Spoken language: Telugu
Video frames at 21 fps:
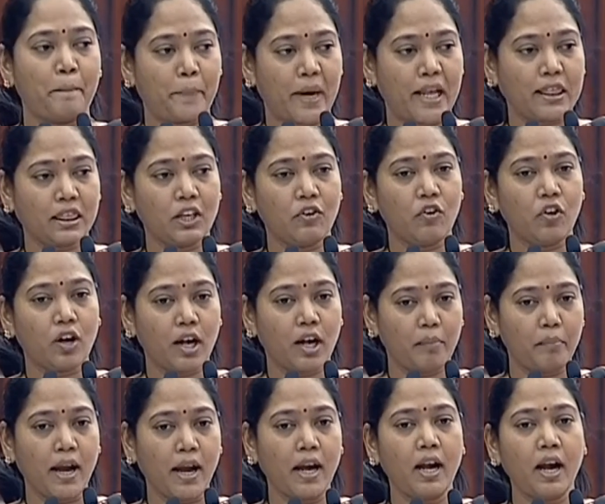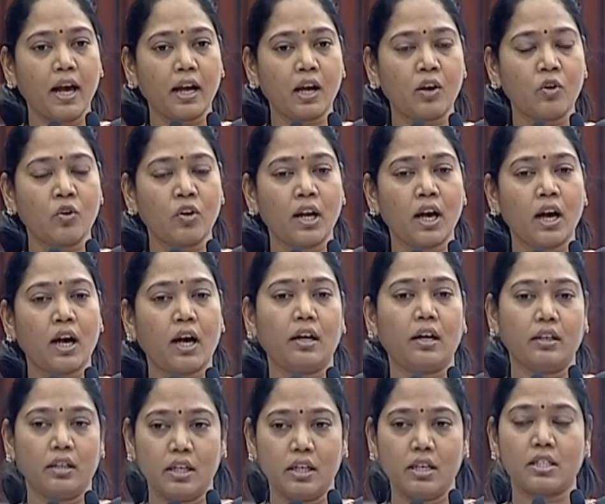ప్రతి ఒక్క మహిళకు కూడా
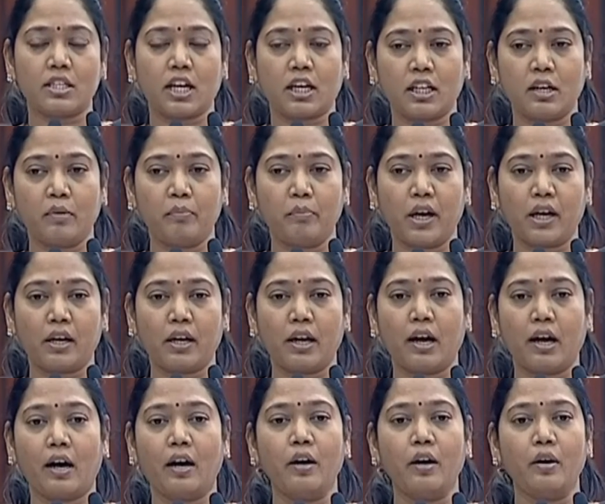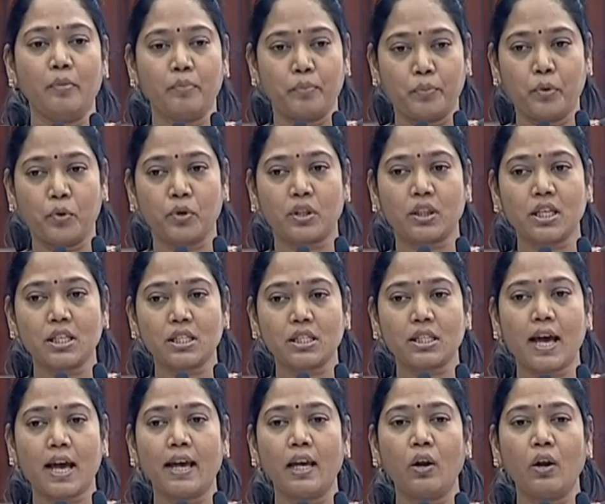ఈ చట్టం పట్ల పూర్తి
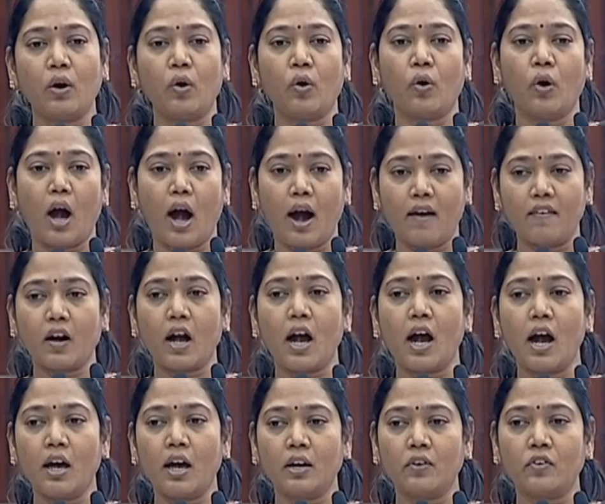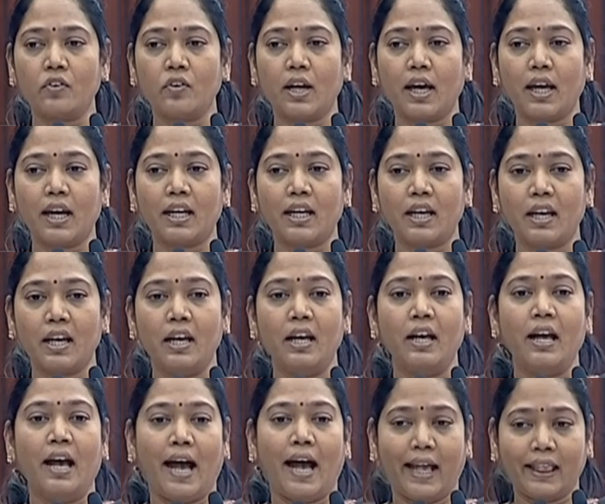స్థాయిలో అవగాహన ఉండాలని
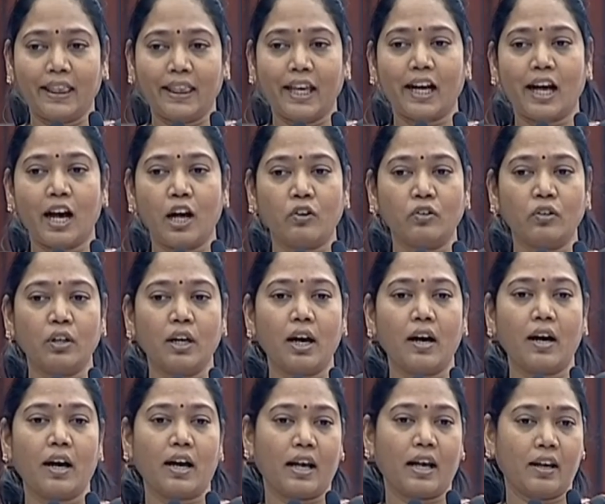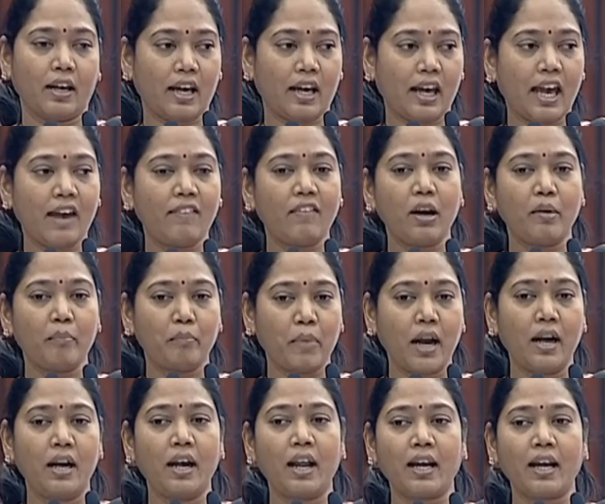అంతేకాకుండా కేవలం
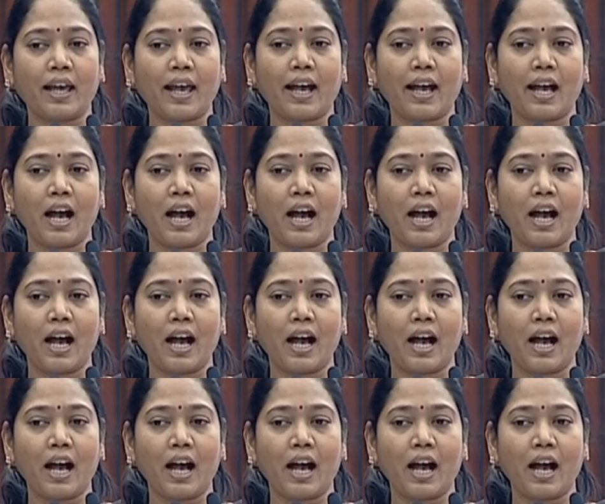మహిళలకే